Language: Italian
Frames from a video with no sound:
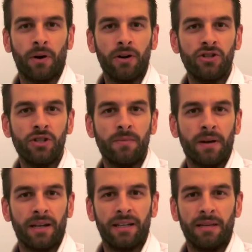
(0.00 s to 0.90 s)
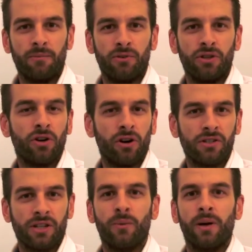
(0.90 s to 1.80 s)
Oggi parleremo di
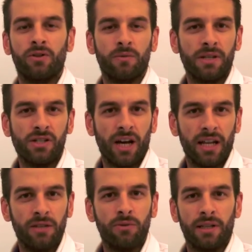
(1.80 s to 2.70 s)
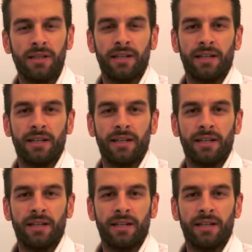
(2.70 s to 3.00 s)
cosa e quanto mangiare durante la